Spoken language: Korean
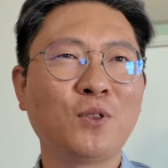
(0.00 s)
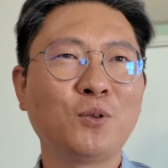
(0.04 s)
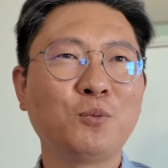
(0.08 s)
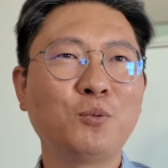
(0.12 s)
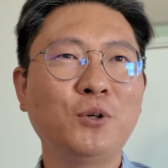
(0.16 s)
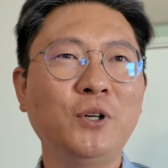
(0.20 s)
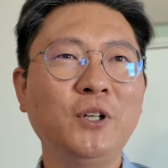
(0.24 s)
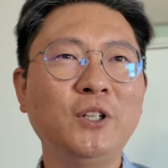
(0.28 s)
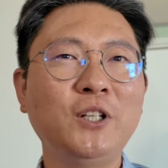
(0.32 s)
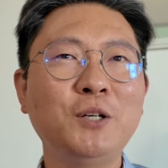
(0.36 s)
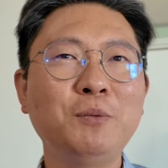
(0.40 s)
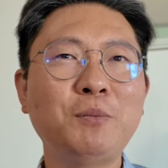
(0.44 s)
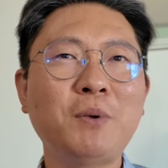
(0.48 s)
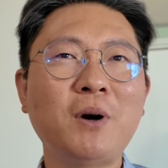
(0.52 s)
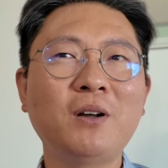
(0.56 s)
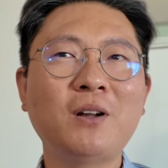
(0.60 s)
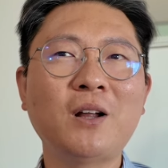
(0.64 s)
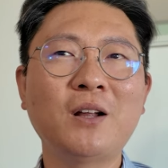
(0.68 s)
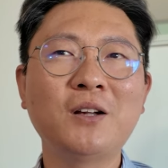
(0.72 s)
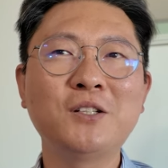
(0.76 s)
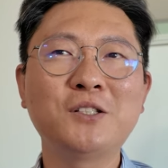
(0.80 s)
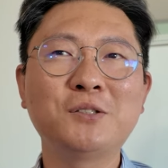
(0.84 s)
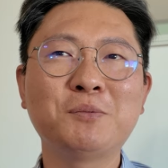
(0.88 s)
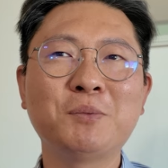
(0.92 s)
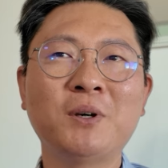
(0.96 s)
뭐 리딩방은
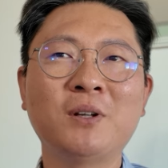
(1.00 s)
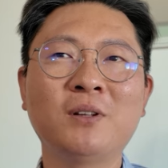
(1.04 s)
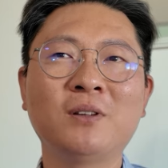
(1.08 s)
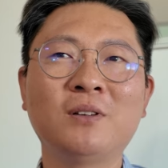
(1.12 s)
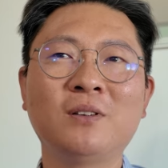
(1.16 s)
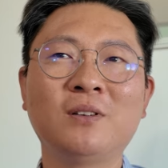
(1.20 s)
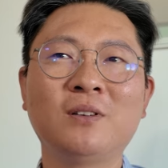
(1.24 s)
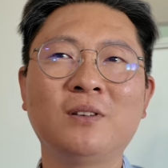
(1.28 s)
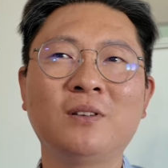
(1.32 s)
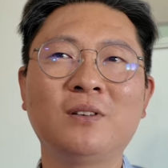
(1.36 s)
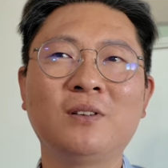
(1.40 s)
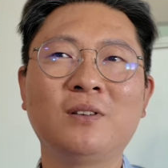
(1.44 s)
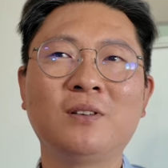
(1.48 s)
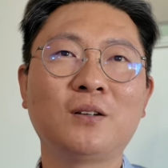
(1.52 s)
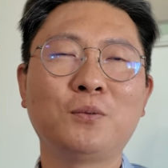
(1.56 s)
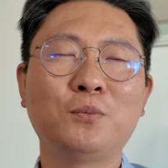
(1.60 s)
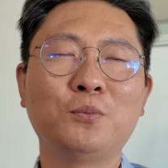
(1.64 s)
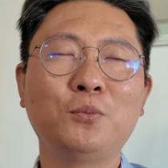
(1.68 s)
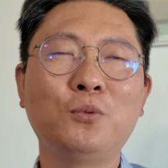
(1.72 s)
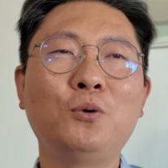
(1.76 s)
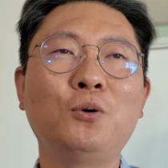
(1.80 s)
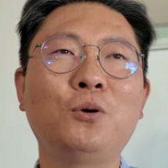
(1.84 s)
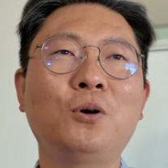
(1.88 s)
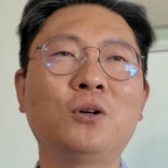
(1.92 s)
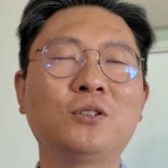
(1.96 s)
아니지만
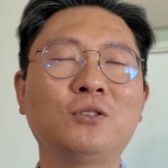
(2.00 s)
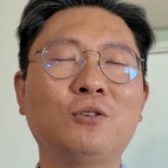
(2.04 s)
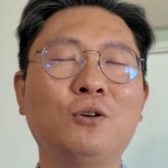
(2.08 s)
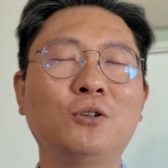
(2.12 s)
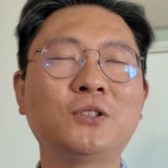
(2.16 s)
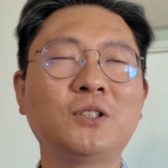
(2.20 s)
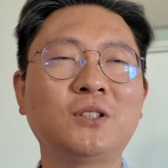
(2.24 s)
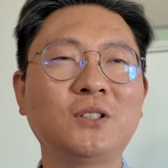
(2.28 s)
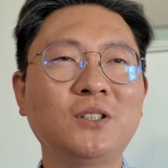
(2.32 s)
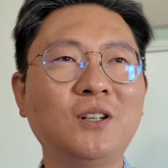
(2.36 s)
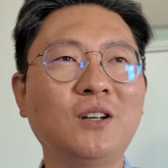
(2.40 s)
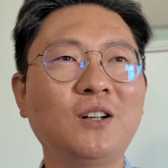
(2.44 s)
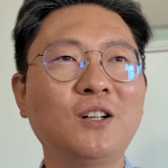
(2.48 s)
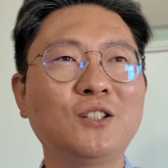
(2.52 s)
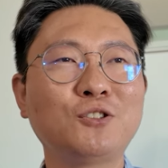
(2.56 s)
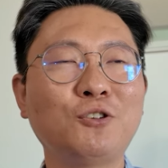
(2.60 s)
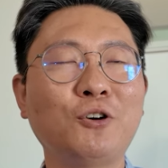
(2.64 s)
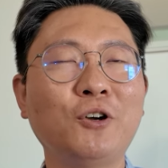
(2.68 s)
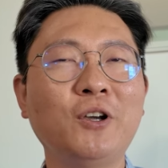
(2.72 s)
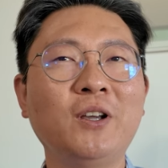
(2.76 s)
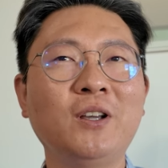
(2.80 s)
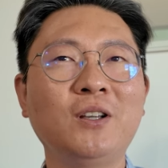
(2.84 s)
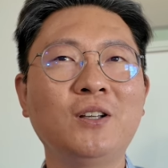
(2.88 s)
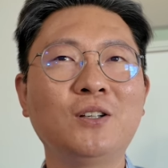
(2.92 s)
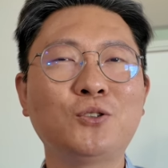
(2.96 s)
뭐 어쨌든 간에
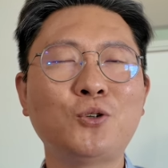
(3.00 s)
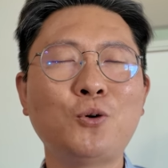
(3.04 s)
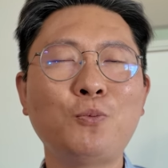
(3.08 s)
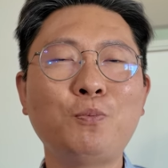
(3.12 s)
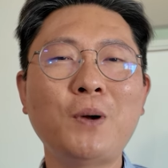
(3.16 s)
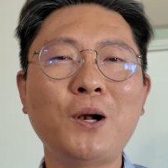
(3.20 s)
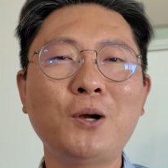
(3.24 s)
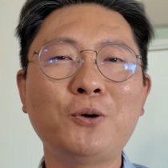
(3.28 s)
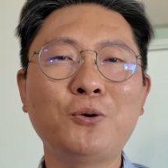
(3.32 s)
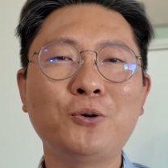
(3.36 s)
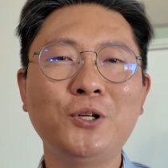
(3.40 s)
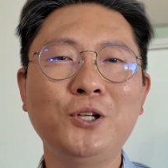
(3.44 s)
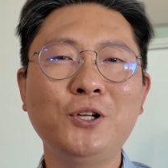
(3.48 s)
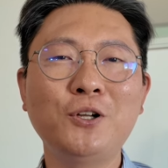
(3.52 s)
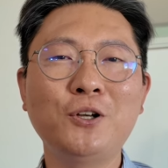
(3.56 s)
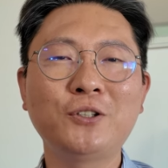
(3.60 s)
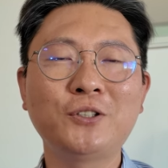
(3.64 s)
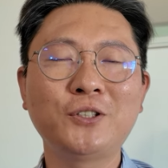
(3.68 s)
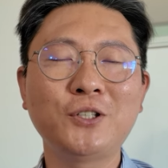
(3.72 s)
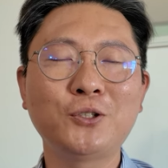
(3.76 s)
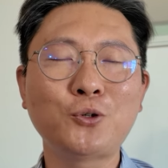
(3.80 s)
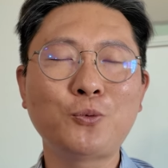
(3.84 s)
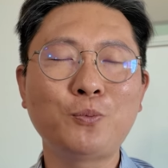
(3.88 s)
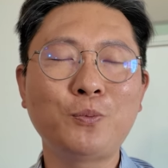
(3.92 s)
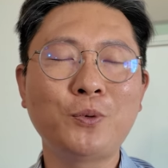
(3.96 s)
저의 손 빨고
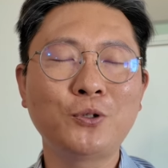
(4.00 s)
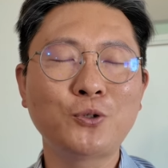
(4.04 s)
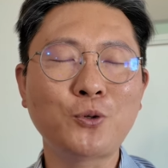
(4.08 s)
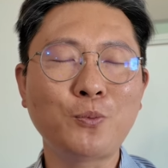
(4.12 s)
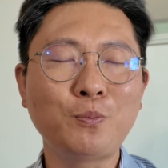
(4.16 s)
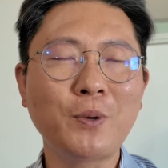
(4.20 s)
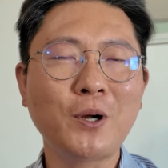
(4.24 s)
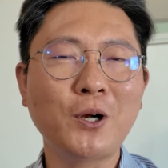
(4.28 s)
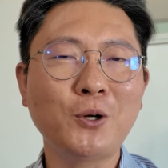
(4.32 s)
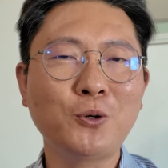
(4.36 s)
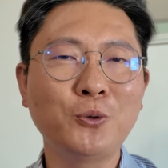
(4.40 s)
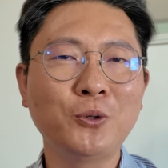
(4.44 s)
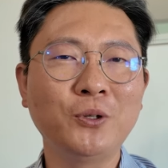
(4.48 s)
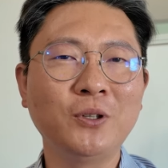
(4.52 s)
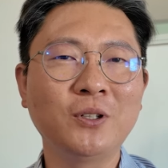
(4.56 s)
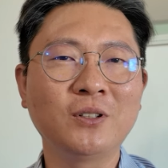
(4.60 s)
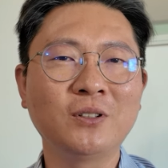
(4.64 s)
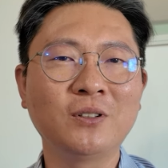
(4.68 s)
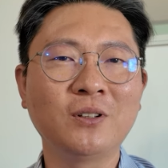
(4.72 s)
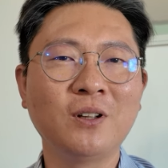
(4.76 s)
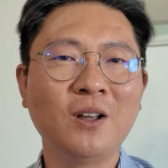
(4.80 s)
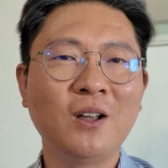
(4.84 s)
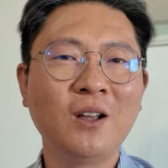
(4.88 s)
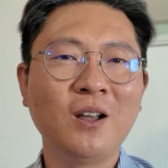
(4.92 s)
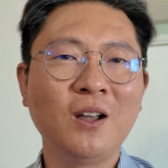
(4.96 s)
1년째 손 빨고
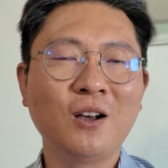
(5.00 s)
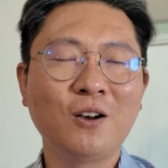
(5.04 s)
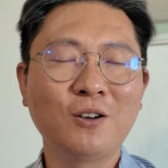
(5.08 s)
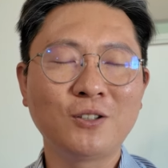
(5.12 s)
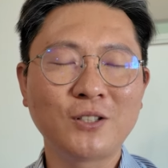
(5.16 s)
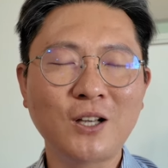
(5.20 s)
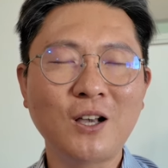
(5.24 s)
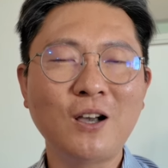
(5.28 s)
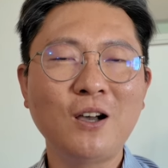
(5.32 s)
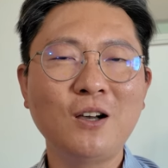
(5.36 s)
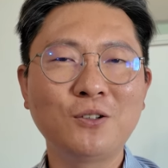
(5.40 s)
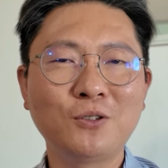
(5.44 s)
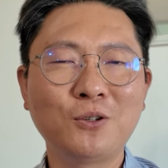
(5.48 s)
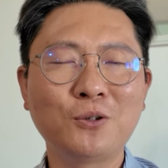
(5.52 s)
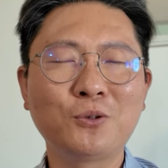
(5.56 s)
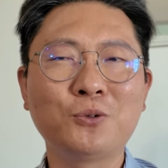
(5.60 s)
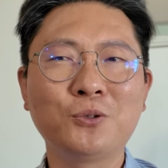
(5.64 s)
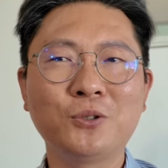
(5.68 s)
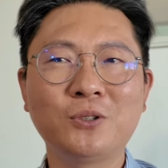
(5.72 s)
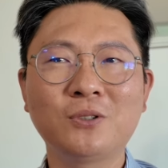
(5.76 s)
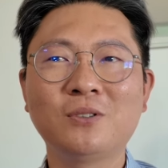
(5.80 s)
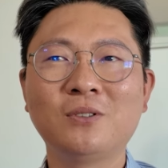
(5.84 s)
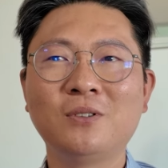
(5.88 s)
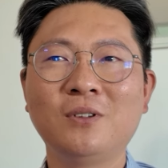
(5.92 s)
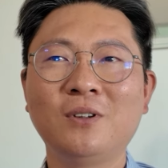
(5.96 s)
있는 상황
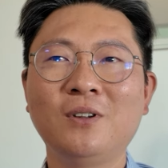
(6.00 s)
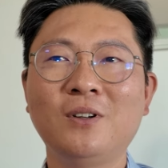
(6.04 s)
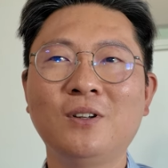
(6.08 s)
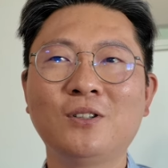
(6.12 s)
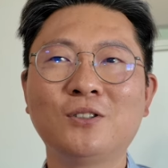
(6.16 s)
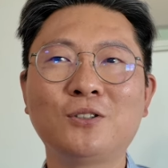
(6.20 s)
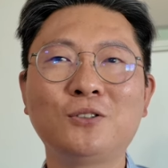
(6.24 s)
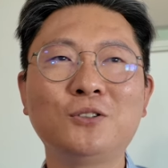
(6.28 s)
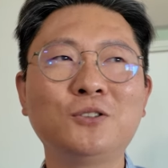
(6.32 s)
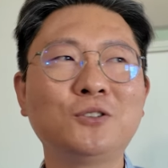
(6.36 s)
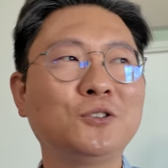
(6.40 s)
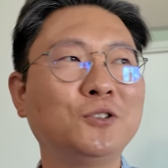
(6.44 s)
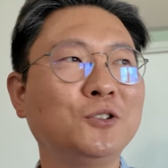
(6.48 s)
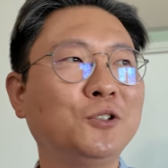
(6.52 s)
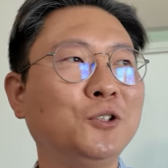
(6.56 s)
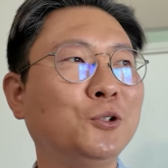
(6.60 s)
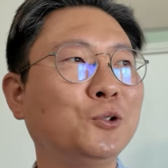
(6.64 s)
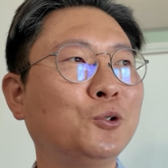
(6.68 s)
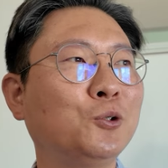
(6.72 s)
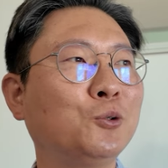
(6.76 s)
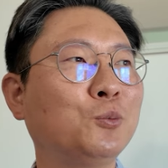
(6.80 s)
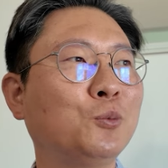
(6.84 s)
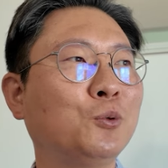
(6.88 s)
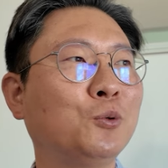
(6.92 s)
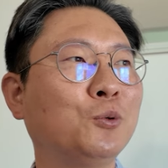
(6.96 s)
그렇고요. 저는 그
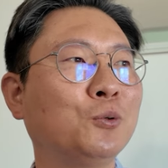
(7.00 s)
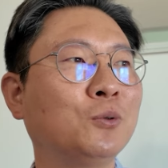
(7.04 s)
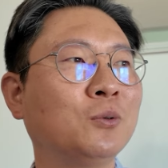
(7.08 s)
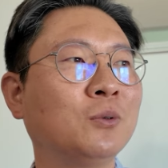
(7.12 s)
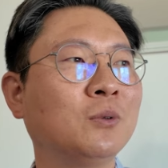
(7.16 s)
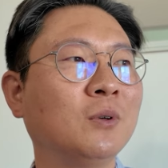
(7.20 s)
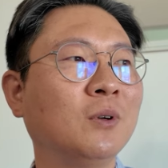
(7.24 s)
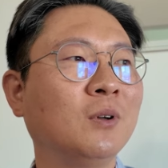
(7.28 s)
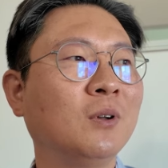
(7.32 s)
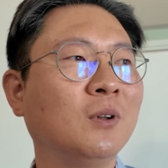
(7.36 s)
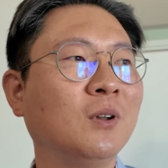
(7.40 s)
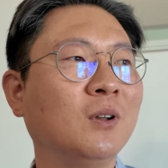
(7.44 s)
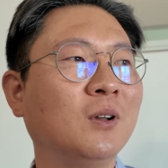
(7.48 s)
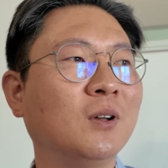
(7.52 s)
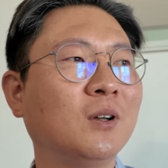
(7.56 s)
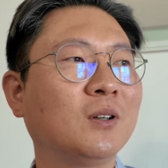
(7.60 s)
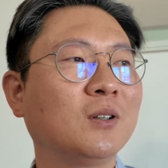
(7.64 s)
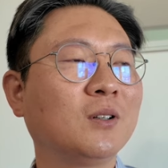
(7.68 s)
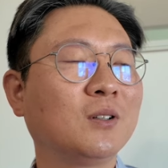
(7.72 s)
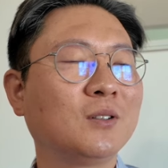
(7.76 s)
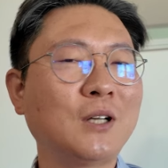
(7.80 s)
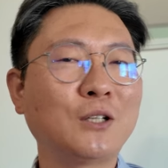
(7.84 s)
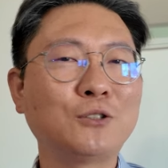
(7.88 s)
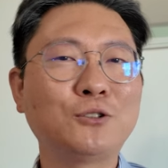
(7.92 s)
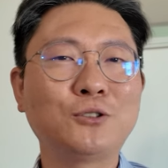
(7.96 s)
뒤로 뭐
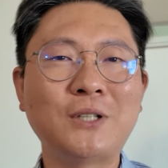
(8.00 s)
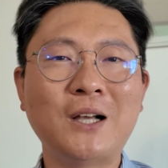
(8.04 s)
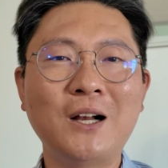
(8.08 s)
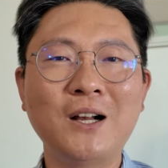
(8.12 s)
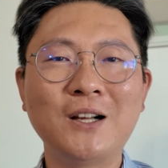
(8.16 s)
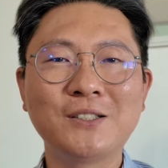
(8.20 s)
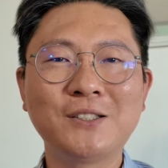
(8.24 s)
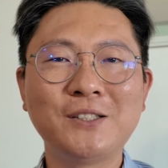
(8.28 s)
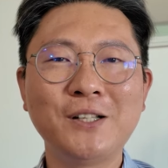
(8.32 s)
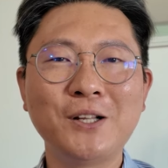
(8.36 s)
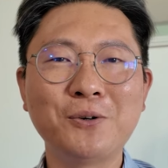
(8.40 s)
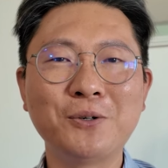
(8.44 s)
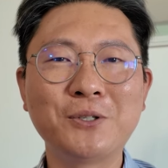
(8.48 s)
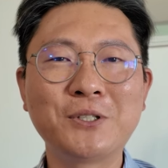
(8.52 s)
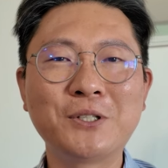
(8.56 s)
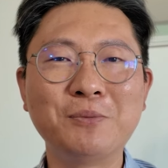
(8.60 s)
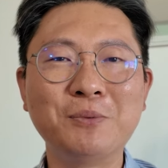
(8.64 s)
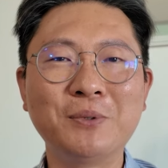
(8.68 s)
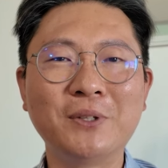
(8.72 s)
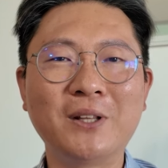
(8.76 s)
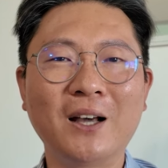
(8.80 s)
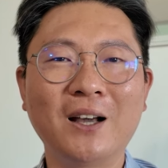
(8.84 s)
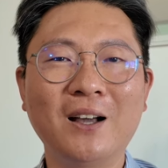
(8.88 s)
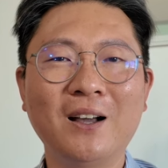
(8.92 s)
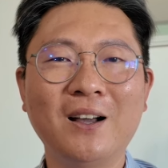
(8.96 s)
아주 잘 지내고
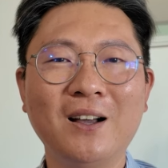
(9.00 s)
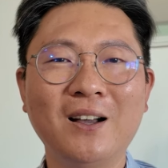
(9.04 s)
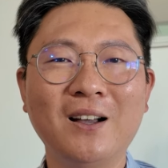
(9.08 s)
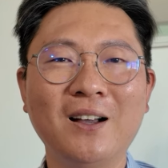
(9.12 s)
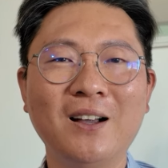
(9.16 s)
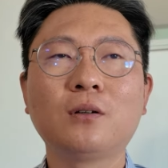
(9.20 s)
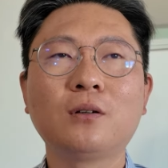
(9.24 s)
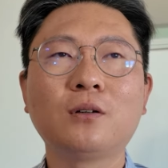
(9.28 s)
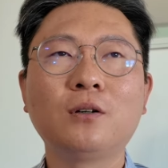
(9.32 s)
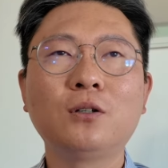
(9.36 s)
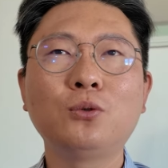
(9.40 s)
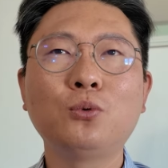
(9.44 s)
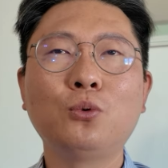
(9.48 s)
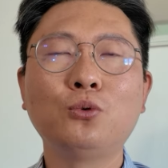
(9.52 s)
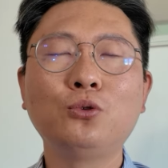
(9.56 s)
있습니다. 그래서